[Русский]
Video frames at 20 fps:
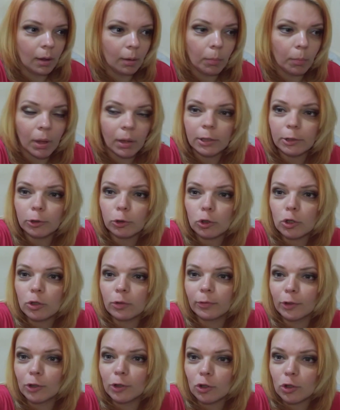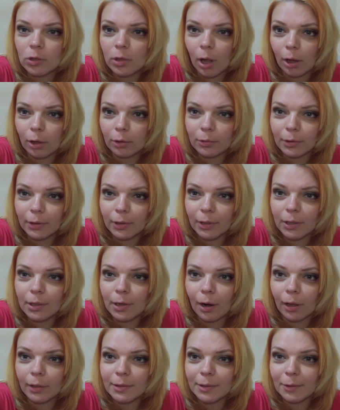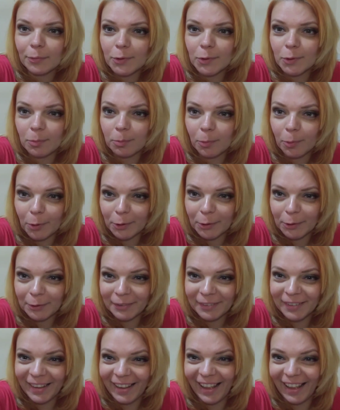Мало того, что вынуждают играть в субботу